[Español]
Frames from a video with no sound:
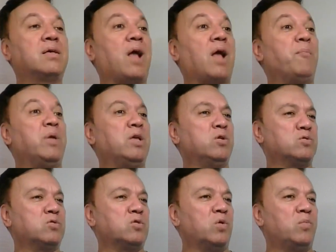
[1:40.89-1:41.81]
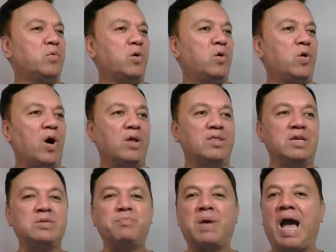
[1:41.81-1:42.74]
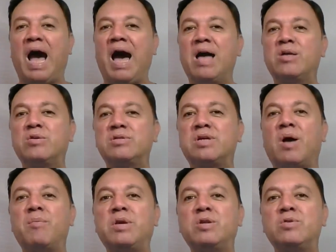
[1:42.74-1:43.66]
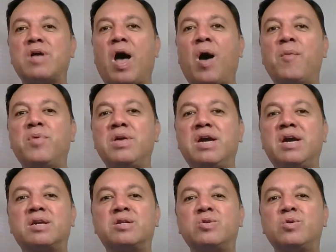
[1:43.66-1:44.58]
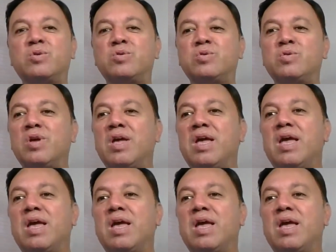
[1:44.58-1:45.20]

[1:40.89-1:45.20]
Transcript: caminos como despejados, caminos abiertos,